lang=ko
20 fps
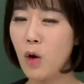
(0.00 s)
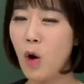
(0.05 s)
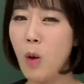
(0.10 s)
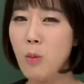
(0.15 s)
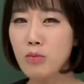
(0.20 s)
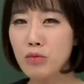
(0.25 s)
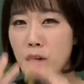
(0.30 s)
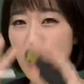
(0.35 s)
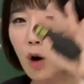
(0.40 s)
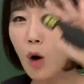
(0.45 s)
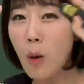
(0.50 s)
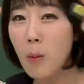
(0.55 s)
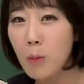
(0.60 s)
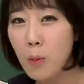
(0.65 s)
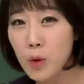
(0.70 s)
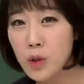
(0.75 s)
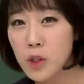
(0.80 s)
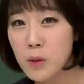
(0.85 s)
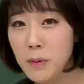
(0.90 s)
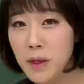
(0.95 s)
건물의
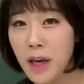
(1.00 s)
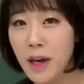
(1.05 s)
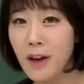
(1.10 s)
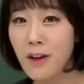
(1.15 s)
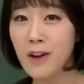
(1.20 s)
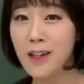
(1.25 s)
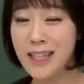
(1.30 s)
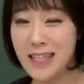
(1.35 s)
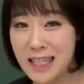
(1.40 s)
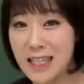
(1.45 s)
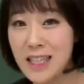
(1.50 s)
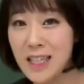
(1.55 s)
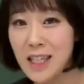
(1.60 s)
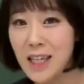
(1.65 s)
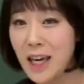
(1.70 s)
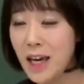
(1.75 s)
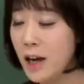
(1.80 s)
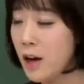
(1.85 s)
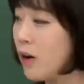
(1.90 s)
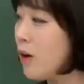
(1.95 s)
겉모습이에요?
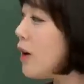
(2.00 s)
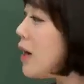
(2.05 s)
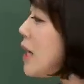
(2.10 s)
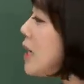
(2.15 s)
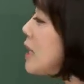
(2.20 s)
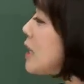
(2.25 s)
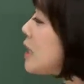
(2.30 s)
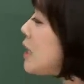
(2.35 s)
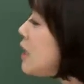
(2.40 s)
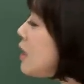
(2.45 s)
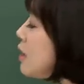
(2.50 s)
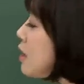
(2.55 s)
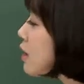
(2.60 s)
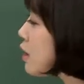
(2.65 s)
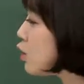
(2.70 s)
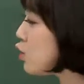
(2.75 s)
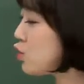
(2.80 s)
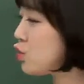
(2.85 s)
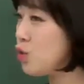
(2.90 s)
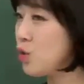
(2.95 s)
기능이에요?
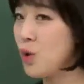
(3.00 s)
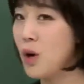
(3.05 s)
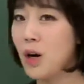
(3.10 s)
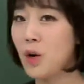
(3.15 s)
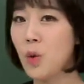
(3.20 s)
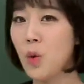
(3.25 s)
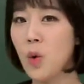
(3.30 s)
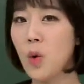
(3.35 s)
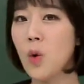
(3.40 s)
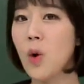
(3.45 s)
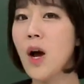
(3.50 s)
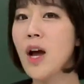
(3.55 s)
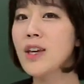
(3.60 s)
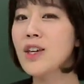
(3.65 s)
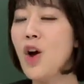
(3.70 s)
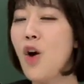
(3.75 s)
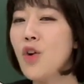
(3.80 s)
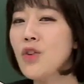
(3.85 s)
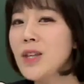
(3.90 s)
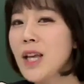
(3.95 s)
기능이 중요하고
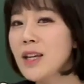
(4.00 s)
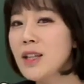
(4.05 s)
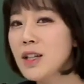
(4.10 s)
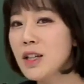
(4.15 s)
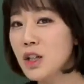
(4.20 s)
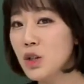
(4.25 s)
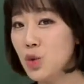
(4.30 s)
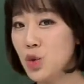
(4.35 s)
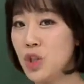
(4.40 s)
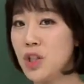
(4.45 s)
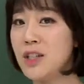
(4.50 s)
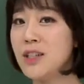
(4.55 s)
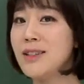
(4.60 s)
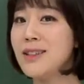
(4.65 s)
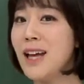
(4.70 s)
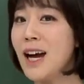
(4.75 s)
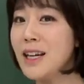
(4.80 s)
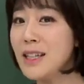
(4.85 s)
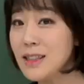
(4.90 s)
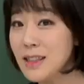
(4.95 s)
형태는 그 뒤를
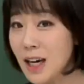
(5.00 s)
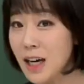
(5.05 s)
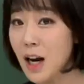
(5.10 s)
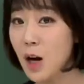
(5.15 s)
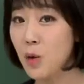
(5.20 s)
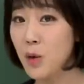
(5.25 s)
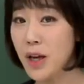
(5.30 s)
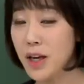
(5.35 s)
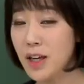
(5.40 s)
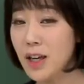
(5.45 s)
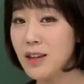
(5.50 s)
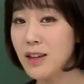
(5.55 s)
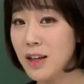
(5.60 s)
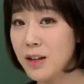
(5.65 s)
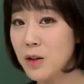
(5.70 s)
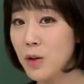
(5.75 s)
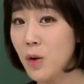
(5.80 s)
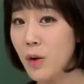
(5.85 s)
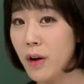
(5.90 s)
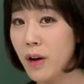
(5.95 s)
따른다라고
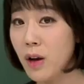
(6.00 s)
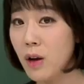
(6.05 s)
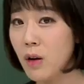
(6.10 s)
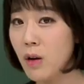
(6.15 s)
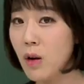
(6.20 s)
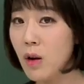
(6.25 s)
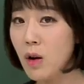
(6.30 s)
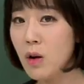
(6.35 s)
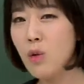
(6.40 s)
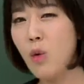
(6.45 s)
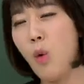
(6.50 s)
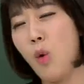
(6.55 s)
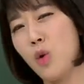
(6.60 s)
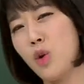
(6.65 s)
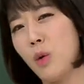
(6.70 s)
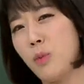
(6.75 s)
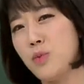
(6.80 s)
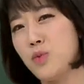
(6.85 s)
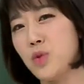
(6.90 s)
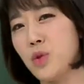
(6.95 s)
얘기했다는 거예요.
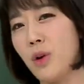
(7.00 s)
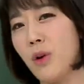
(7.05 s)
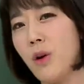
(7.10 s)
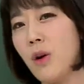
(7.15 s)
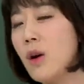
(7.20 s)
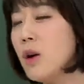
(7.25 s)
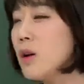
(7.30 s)
어렵죠?